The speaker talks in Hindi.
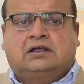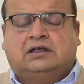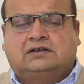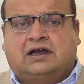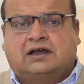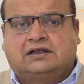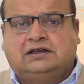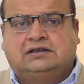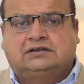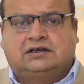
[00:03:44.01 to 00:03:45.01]
कि
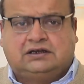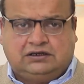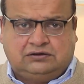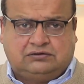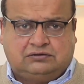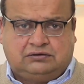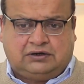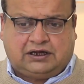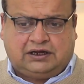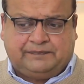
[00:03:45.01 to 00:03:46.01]
जहांगीर तरीन जो
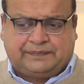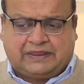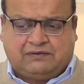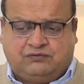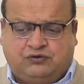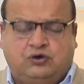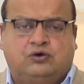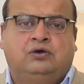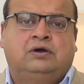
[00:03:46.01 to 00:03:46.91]
हैं वो